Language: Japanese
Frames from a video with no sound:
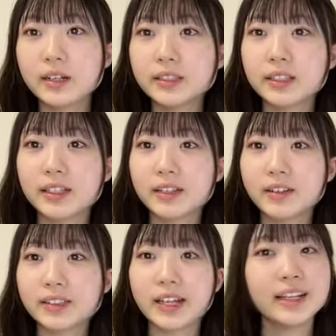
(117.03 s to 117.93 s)
朝から
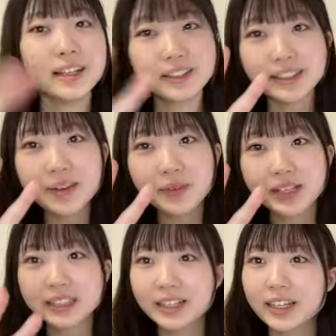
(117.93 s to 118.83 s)
返すありがとうございま
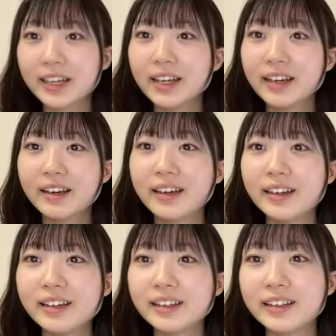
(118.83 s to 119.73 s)
す
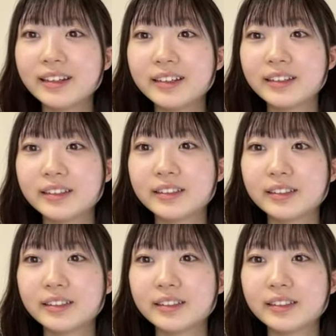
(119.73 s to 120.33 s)
早っ早っ